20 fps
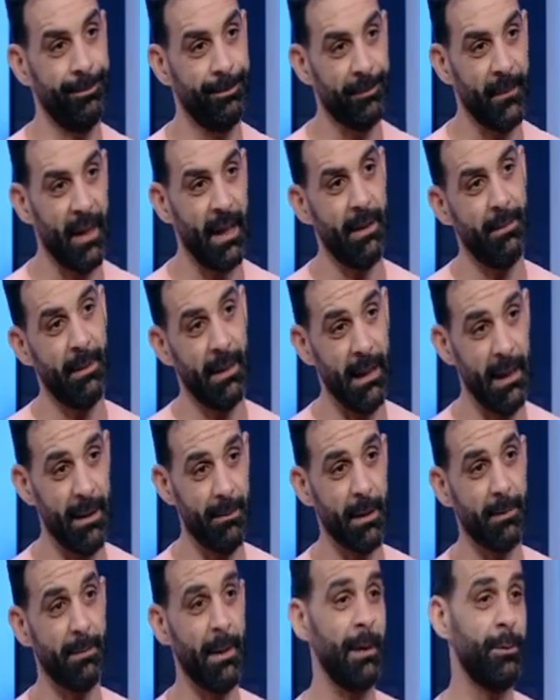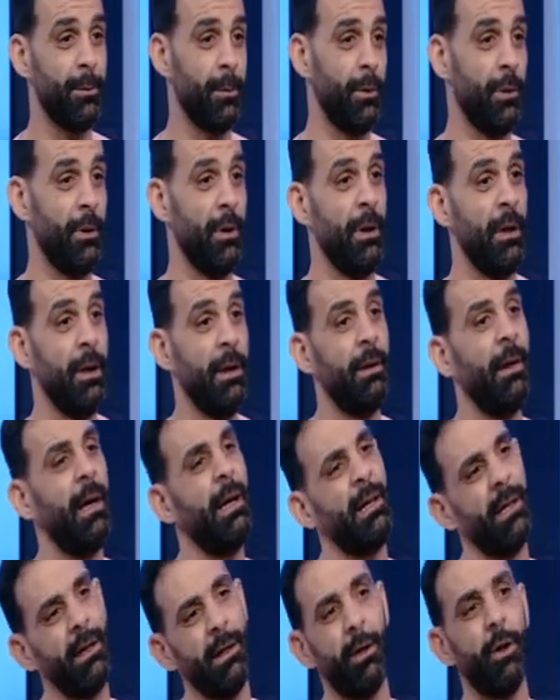انا بكلمك بقى تاريخها
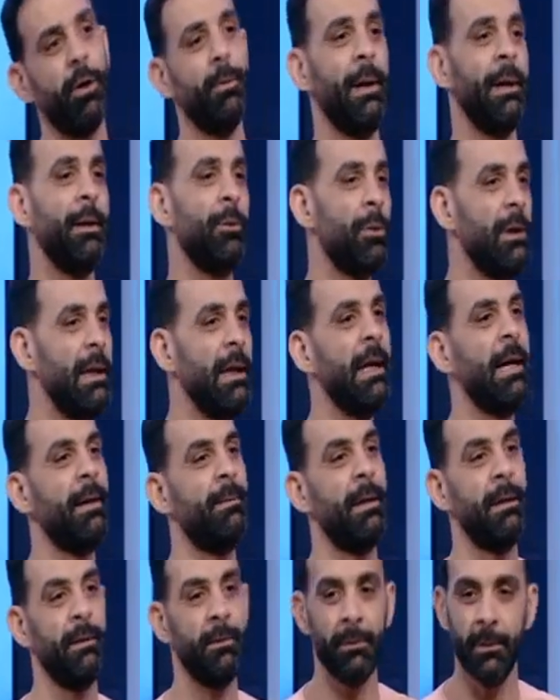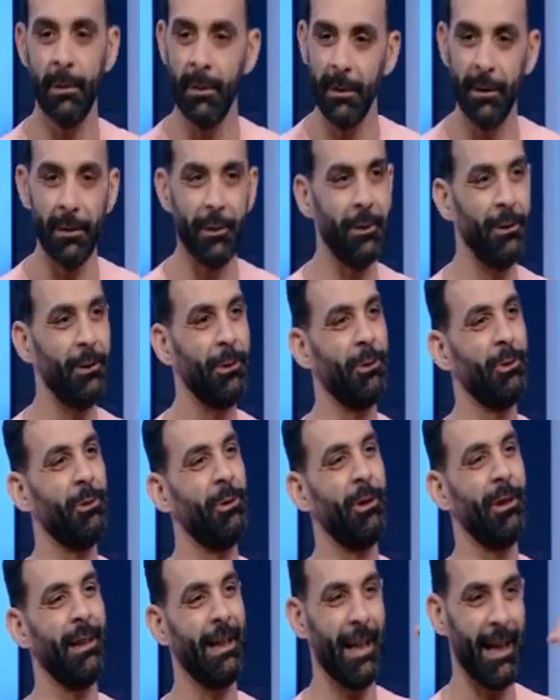آه، عمان واليمن
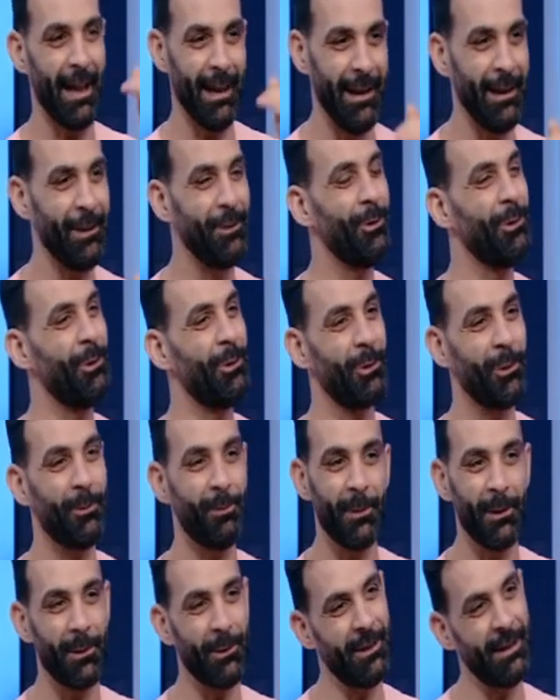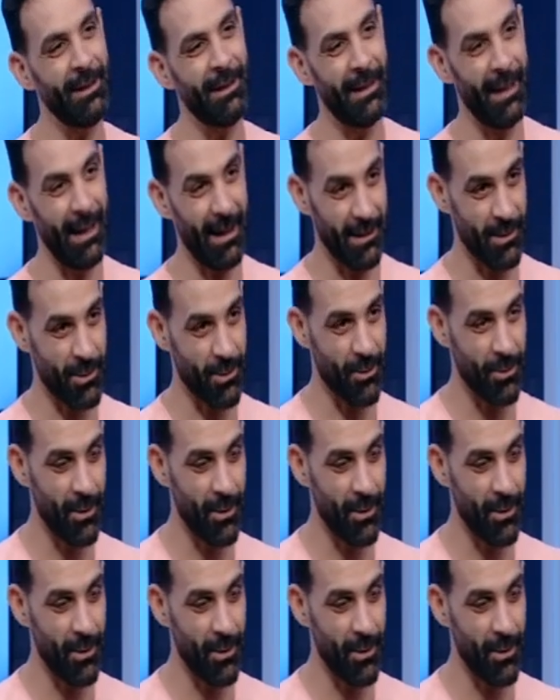والدول الخليج واوروبا واللي انت عايزه